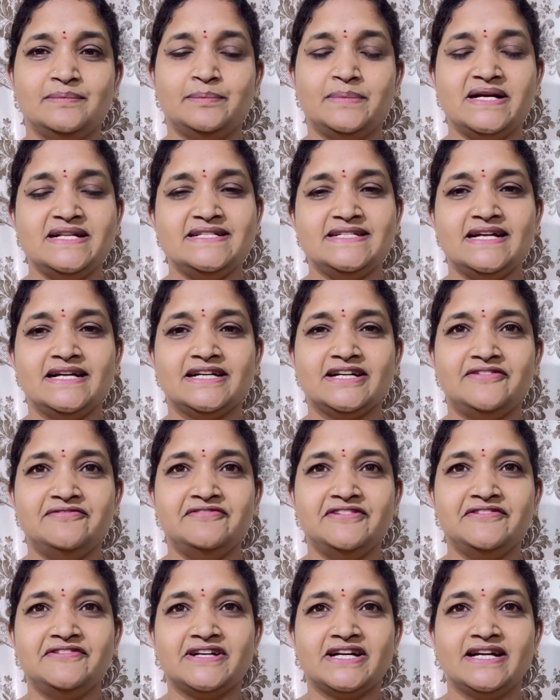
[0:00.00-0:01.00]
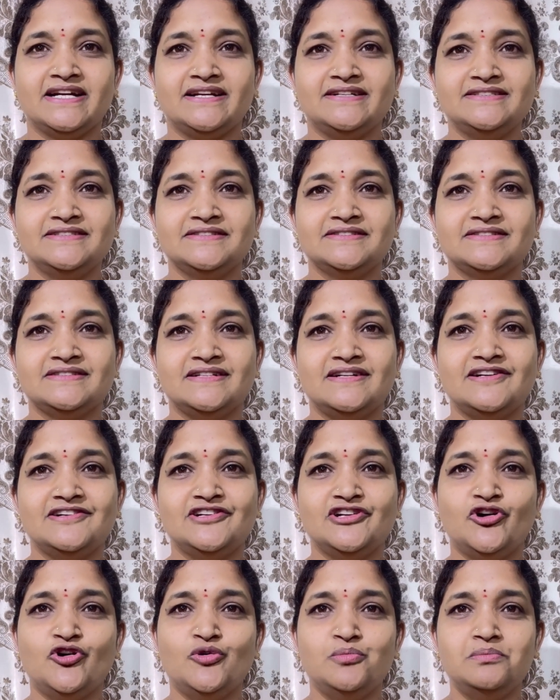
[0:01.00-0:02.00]
పంచాంగం వివరణ
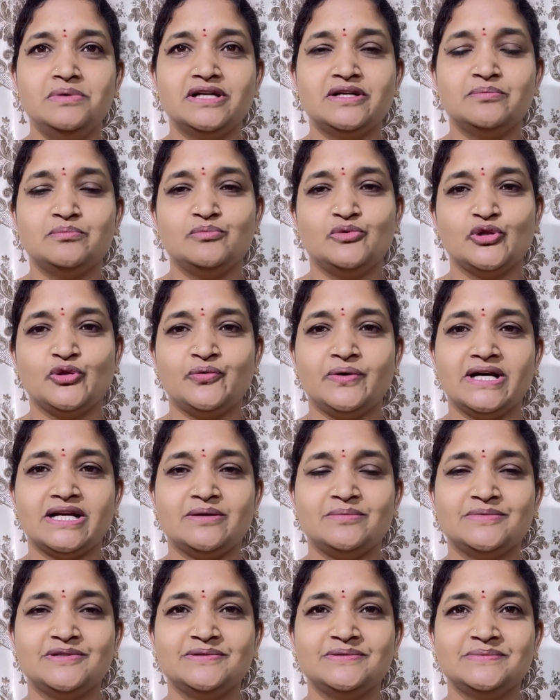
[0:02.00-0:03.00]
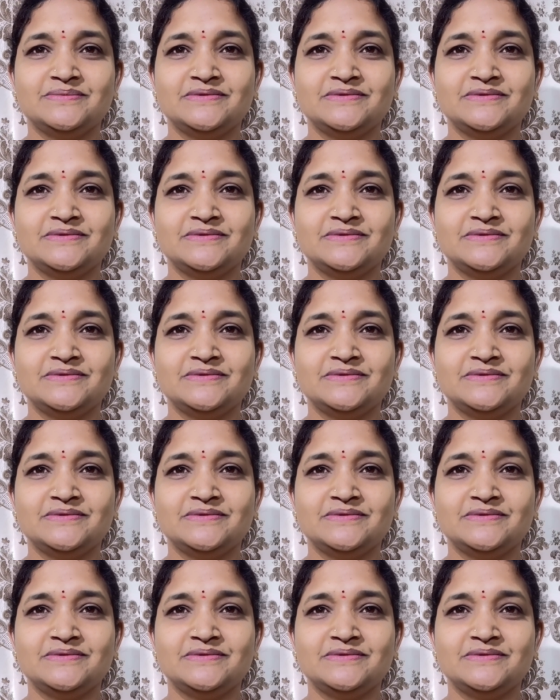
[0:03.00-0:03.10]
నవంబర్ బుధవారము